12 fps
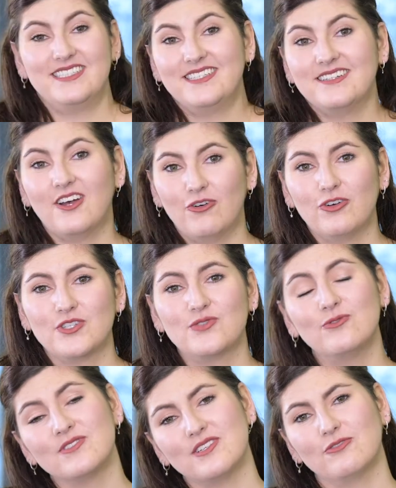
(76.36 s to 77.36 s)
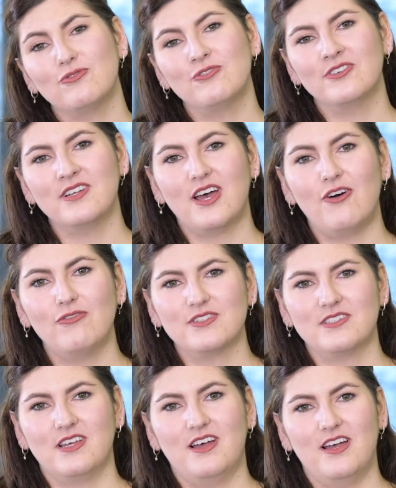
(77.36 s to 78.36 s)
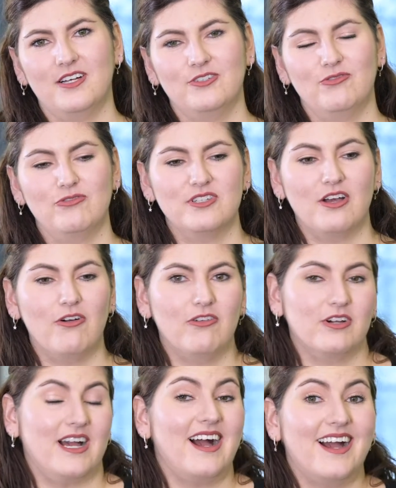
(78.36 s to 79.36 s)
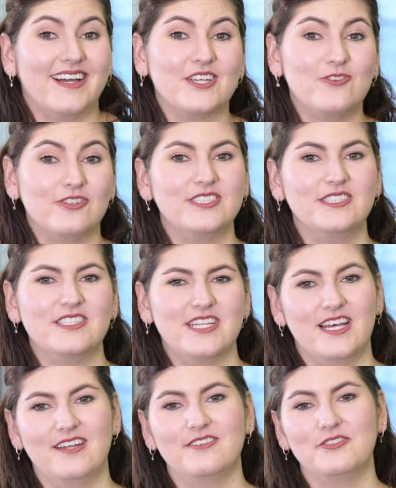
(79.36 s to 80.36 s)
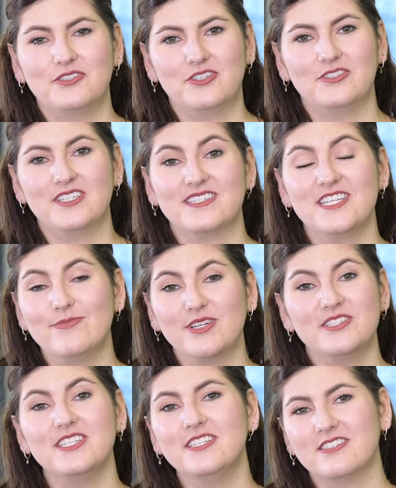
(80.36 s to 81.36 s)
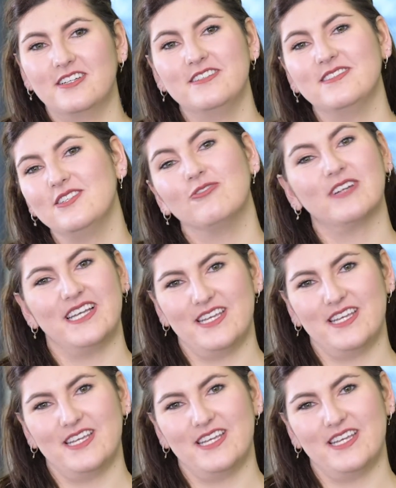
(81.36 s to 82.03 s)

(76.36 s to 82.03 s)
den auch zu unseren Kunden raustragen und auch Arion intern äh, das Thema Digitalisierung